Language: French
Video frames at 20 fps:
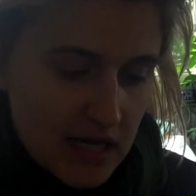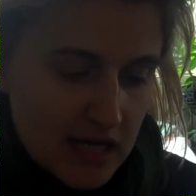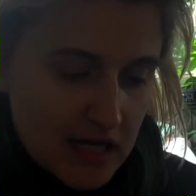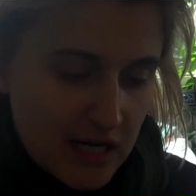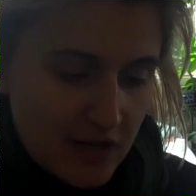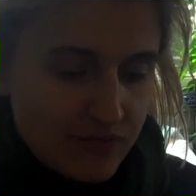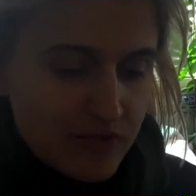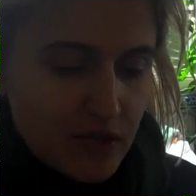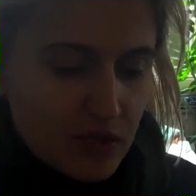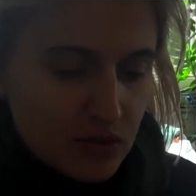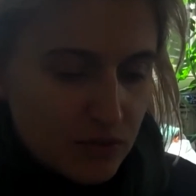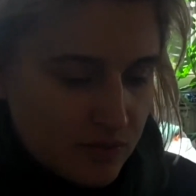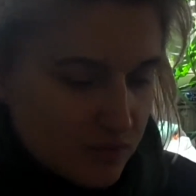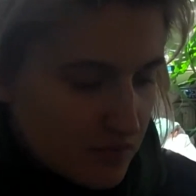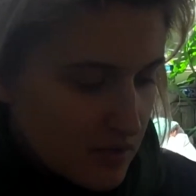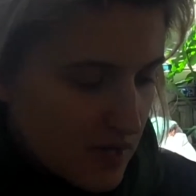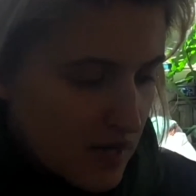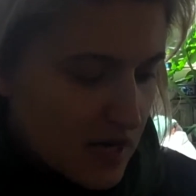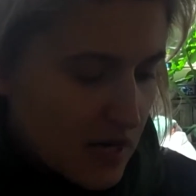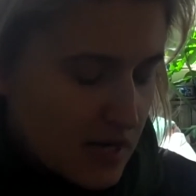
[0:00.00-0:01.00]
L'affaire du
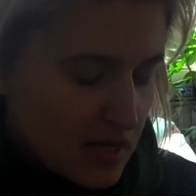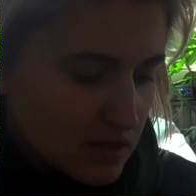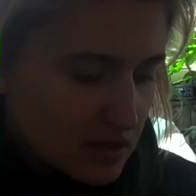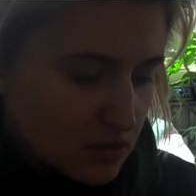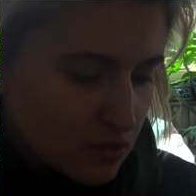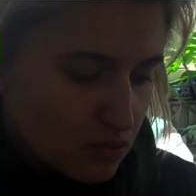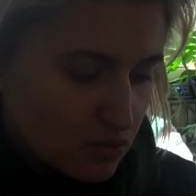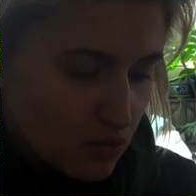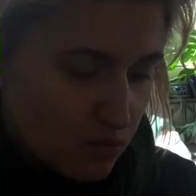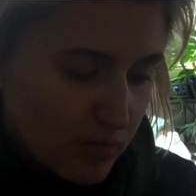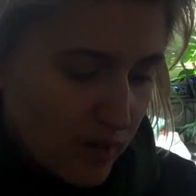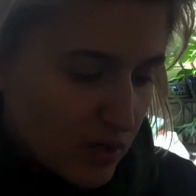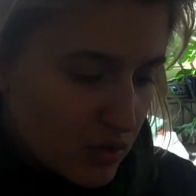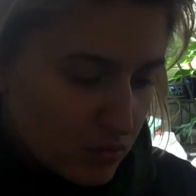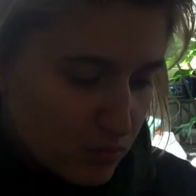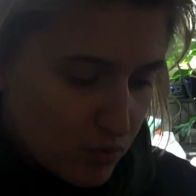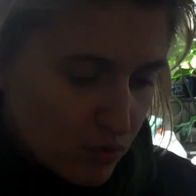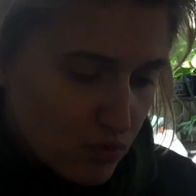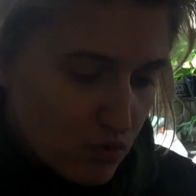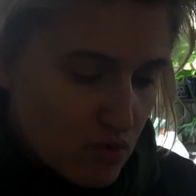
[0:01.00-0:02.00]
foulard, dont on parle
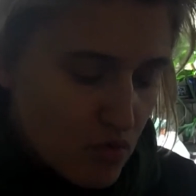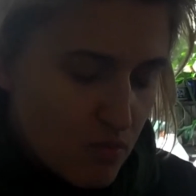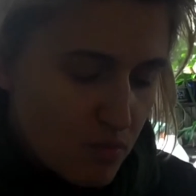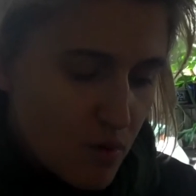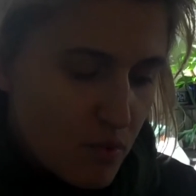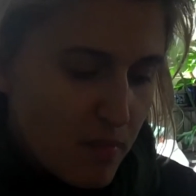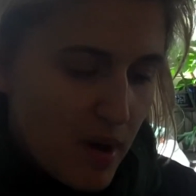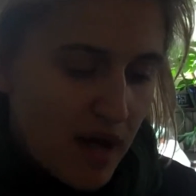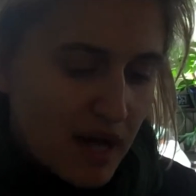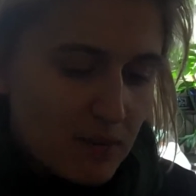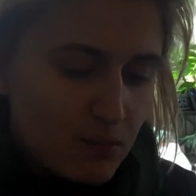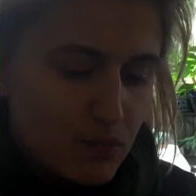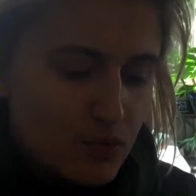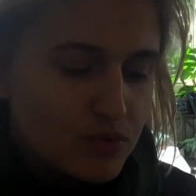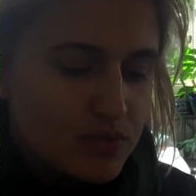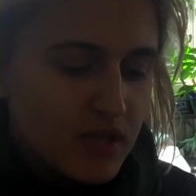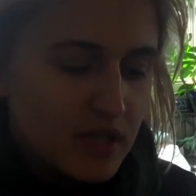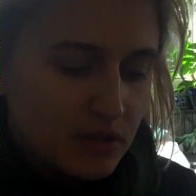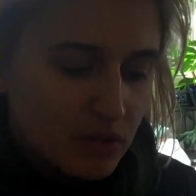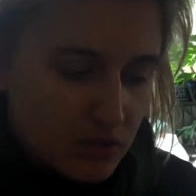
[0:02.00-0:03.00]
beaucoup, me paraît
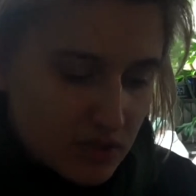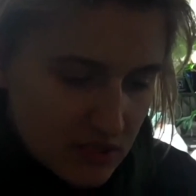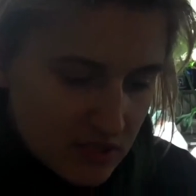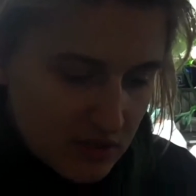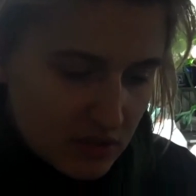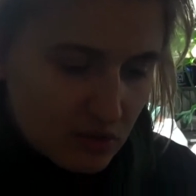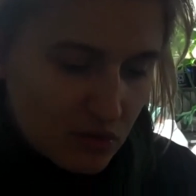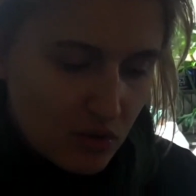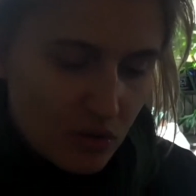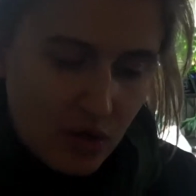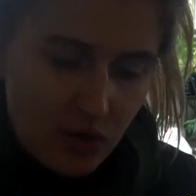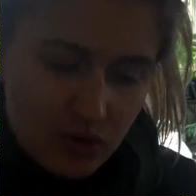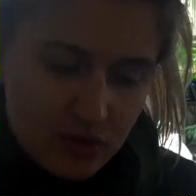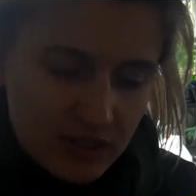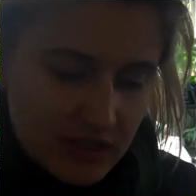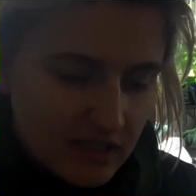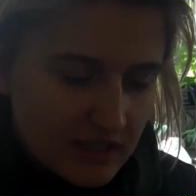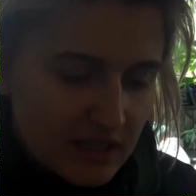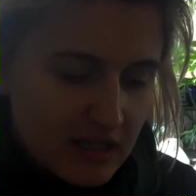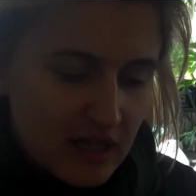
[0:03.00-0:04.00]
plus anodine que
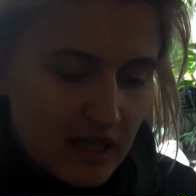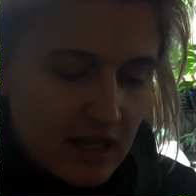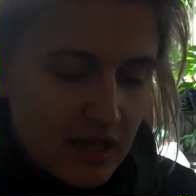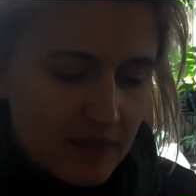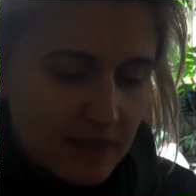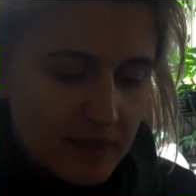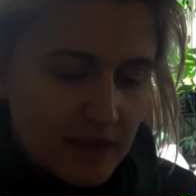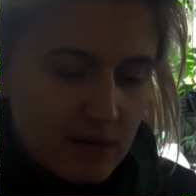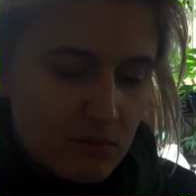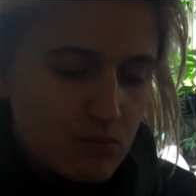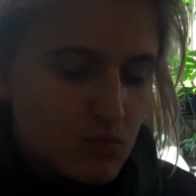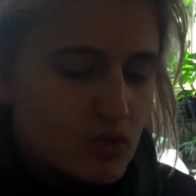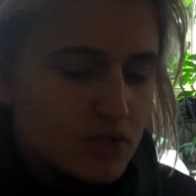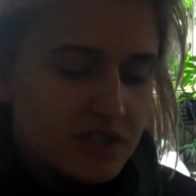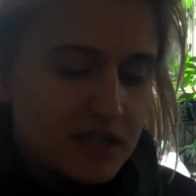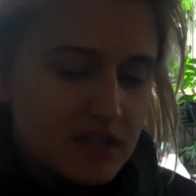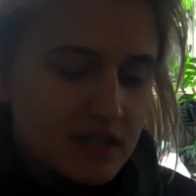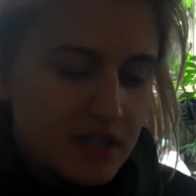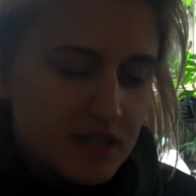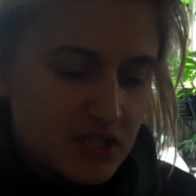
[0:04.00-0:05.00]
l'entrée des
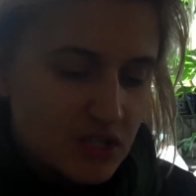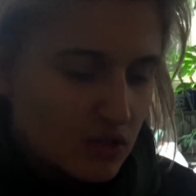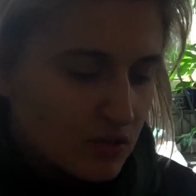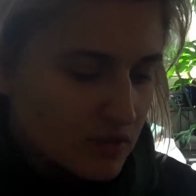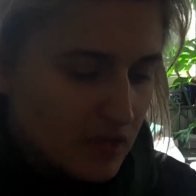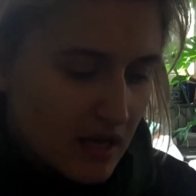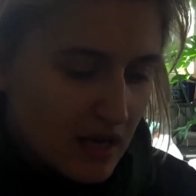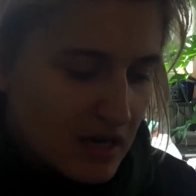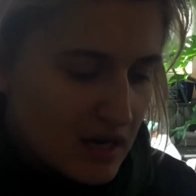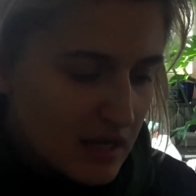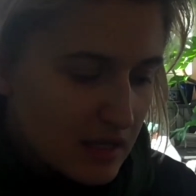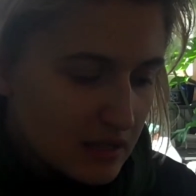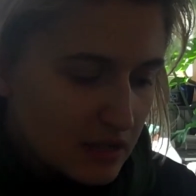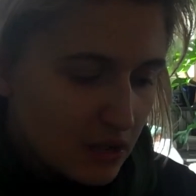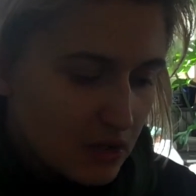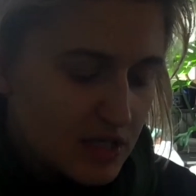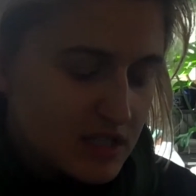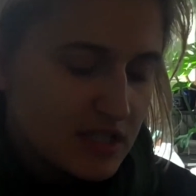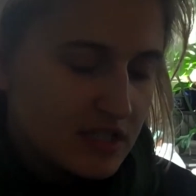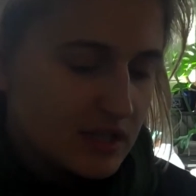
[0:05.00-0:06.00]
multinationales
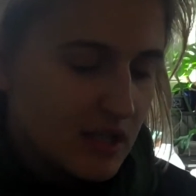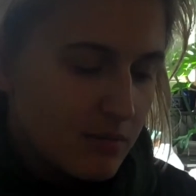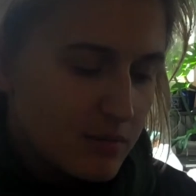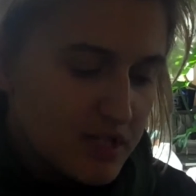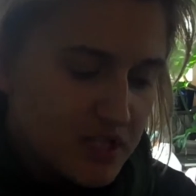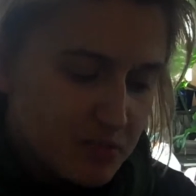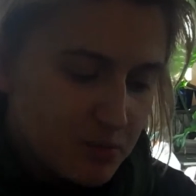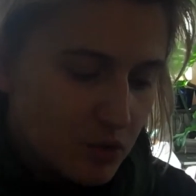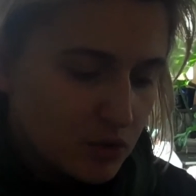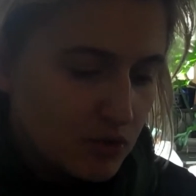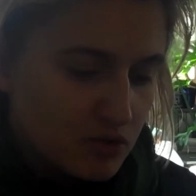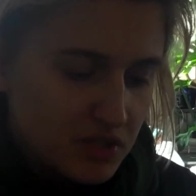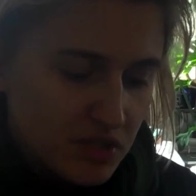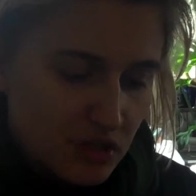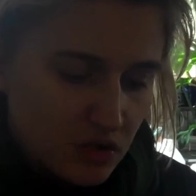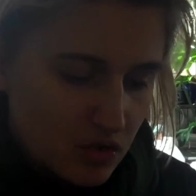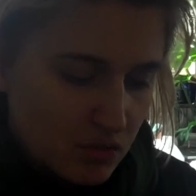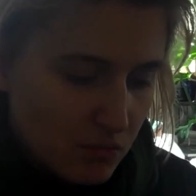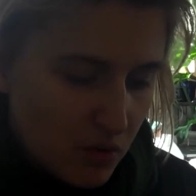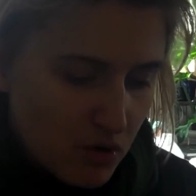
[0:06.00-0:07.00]
dans les établissements
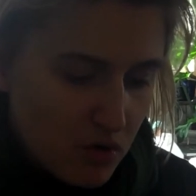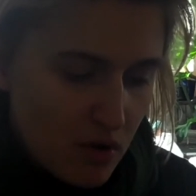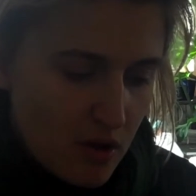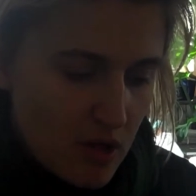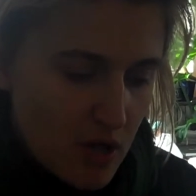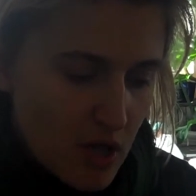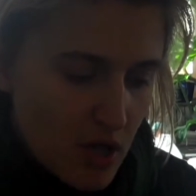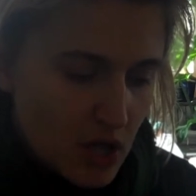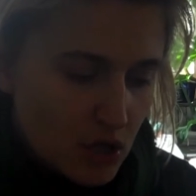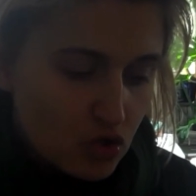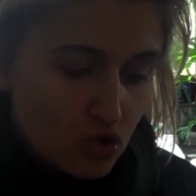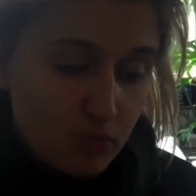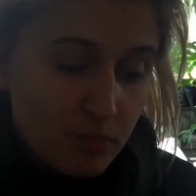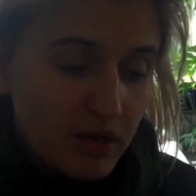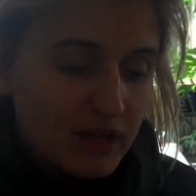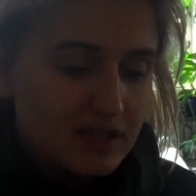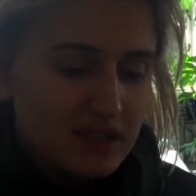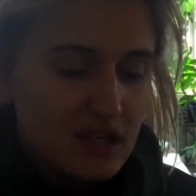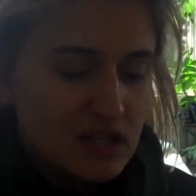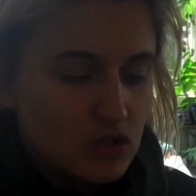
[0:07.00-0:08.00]
d'enseignement, sous
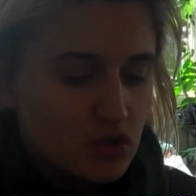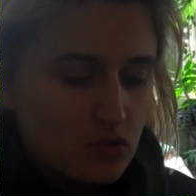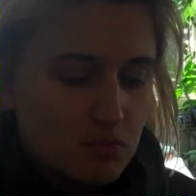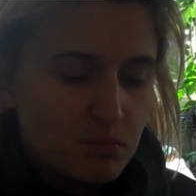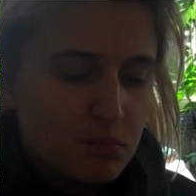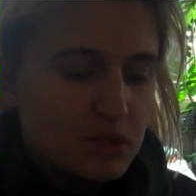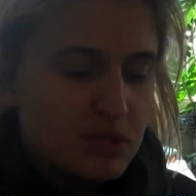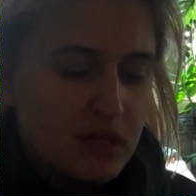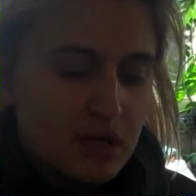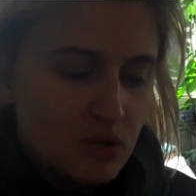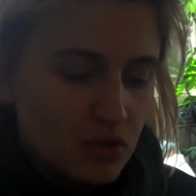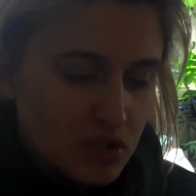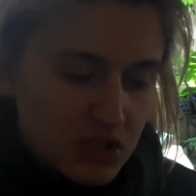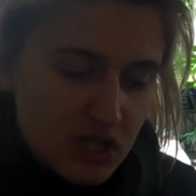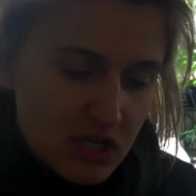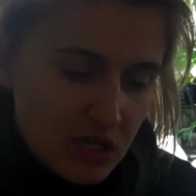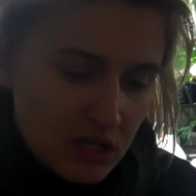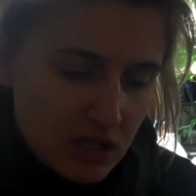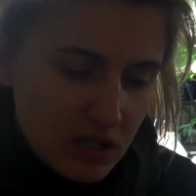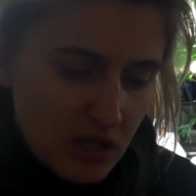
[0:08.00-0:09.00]
prétexte
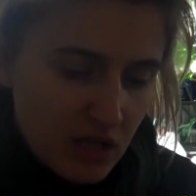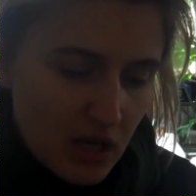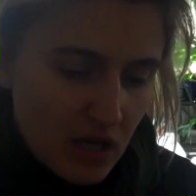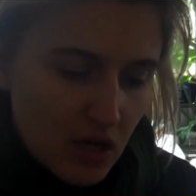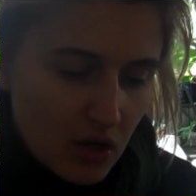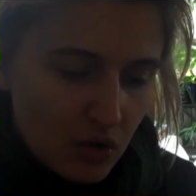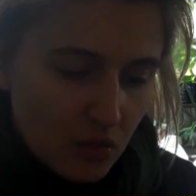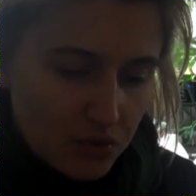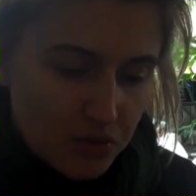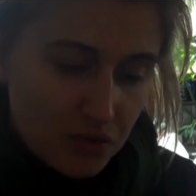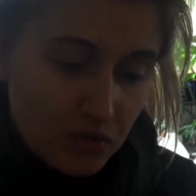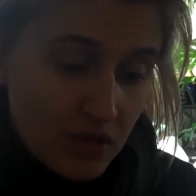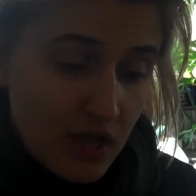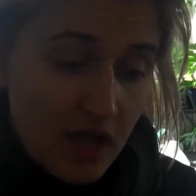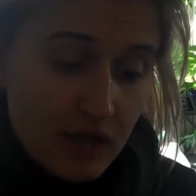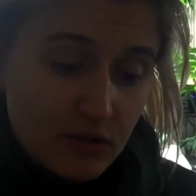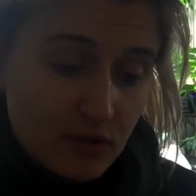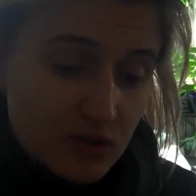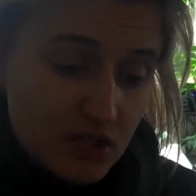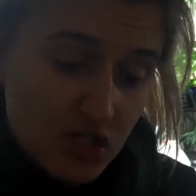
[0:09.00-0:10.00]
pédagogique, qu'on se
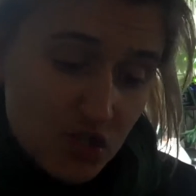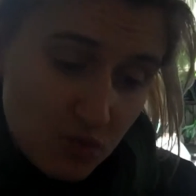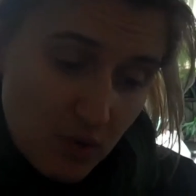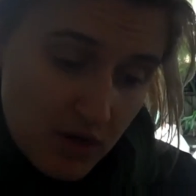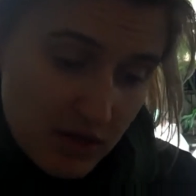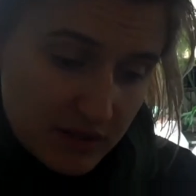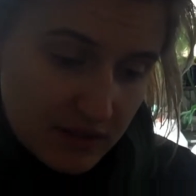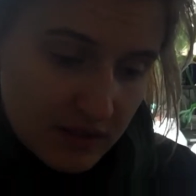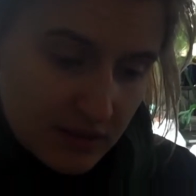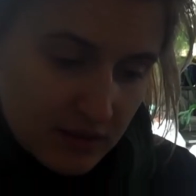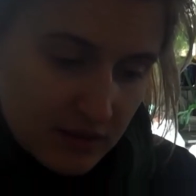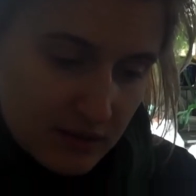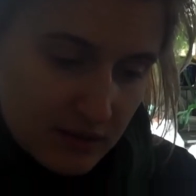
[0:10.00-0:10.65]
garde d'y joindre.